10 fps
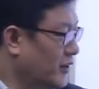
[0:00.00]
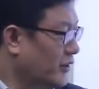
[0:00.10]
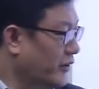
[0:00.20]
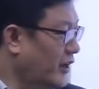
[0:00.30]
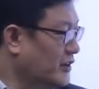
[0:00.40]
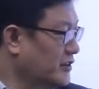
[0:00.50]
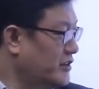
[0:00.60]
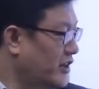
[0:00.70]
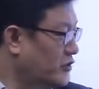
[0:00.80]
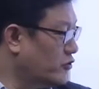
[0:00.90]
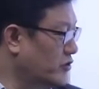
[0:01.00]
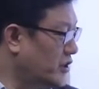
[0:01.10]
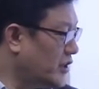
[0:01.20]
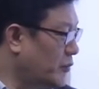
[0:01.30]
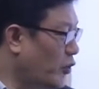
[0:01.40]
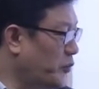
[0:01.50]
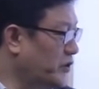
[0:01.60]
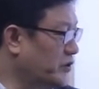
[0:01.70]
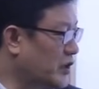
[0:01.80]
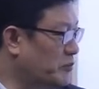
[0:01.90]
너의 의지의 준칙이
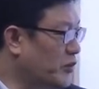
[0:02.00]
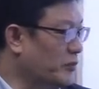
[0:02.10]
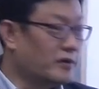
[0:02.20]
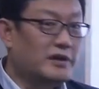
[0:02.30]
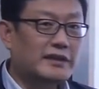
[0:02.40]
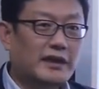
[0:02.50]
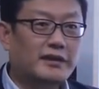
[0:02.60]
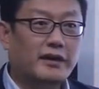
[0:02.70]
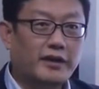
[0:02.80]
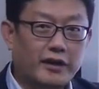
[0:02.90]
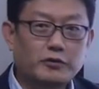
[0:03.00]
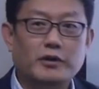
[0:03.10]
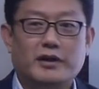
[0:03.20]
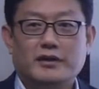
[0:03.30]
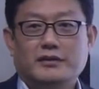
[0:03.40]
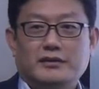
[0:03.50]
보편적 입법 원리에 타당하게 행동하라.